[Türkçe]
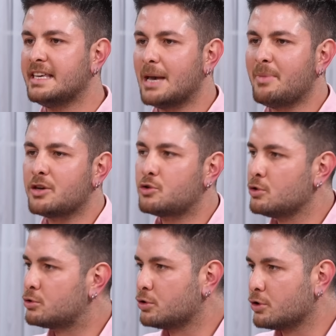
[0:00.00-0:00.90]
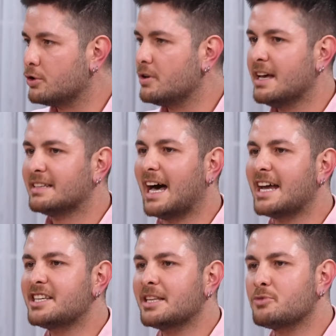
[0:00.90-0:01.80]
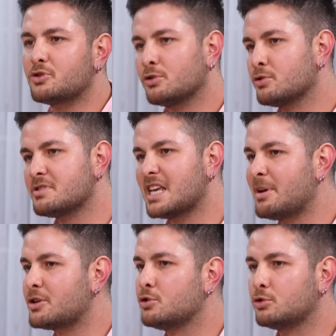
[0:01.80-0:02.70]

yemek kültürünü, tercih etmiş olduğunuz yemek